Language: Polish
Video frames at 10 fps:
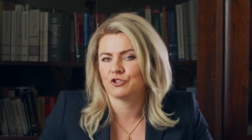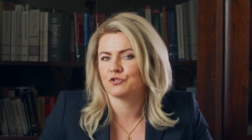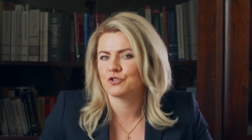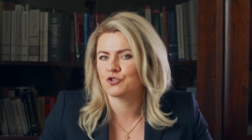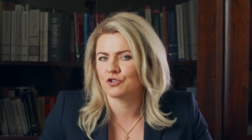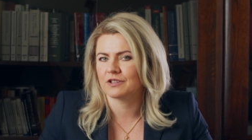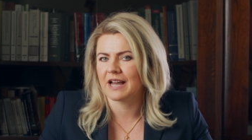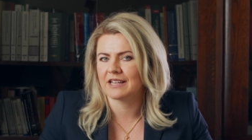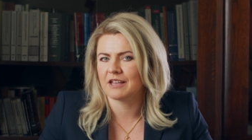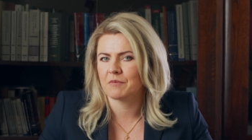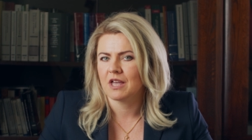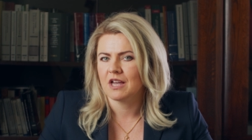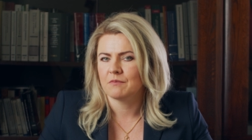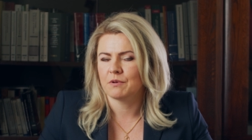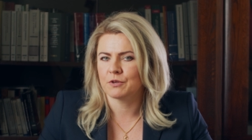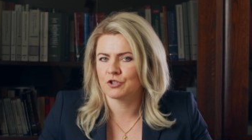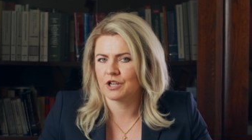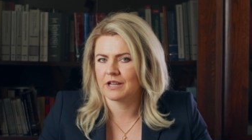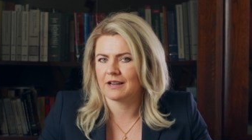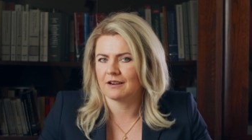właściwie z żądaniem: poproszę
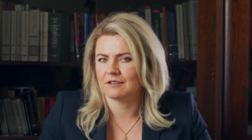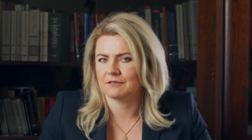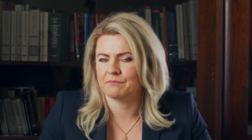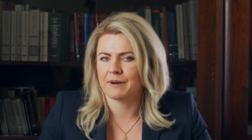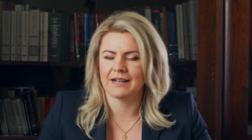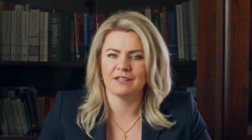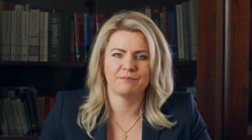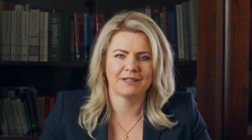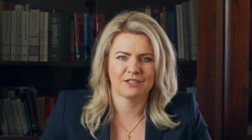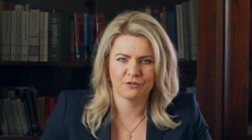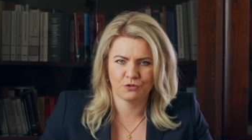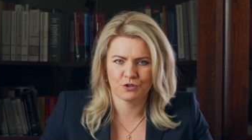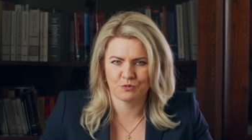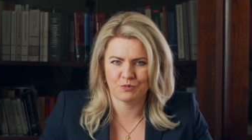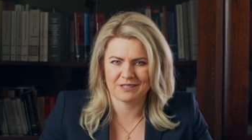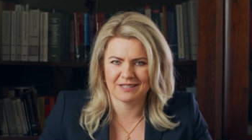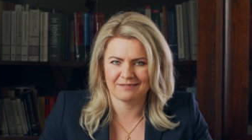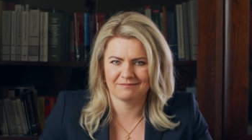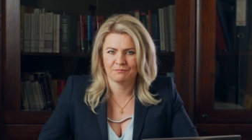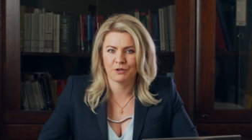o pani, pana dowód osobisty.
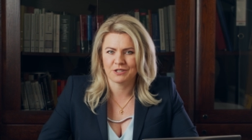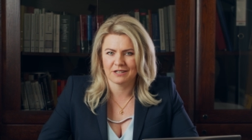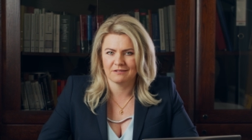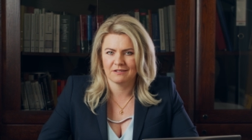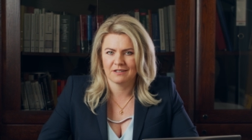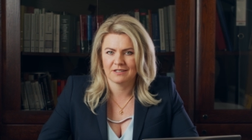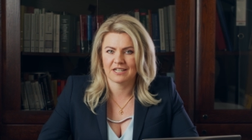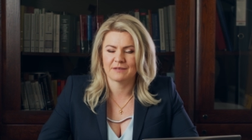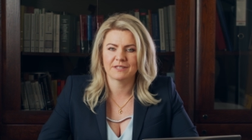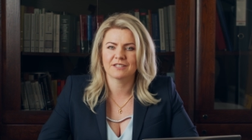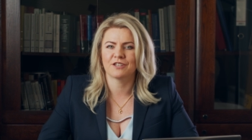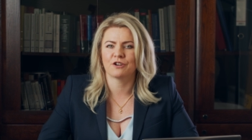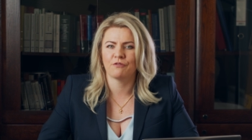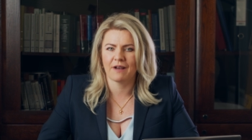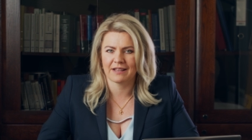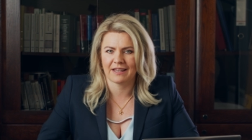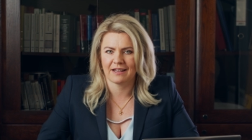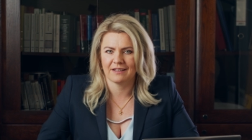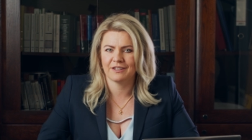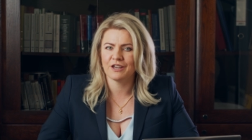Po co? Celem skserowania,
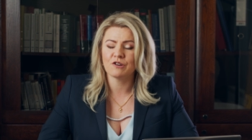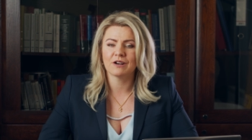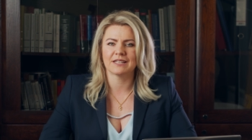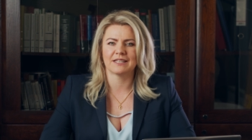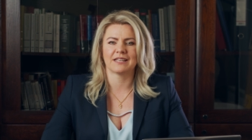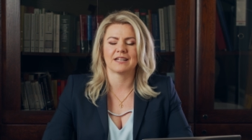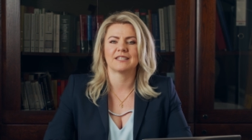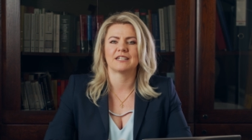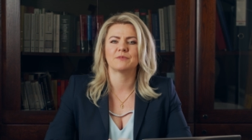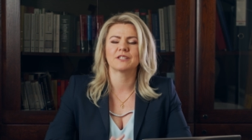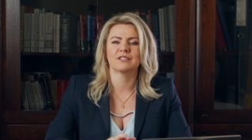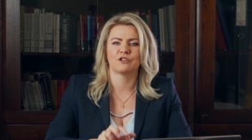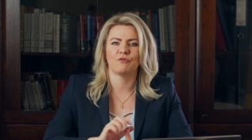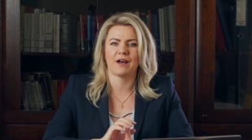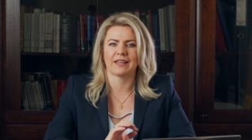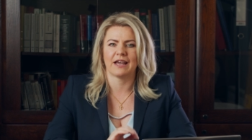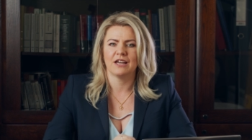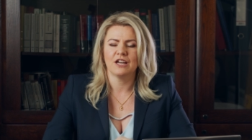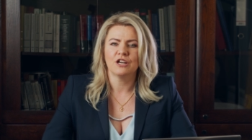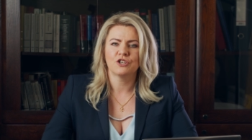nie okazania, celem skserowania.
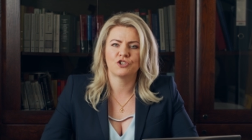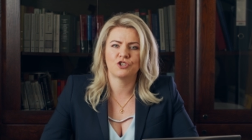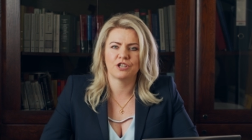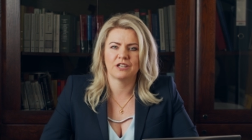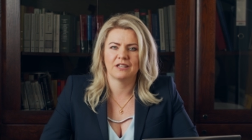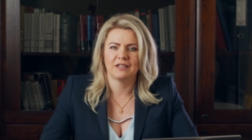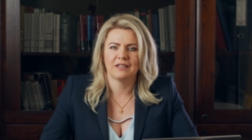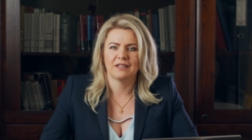Czy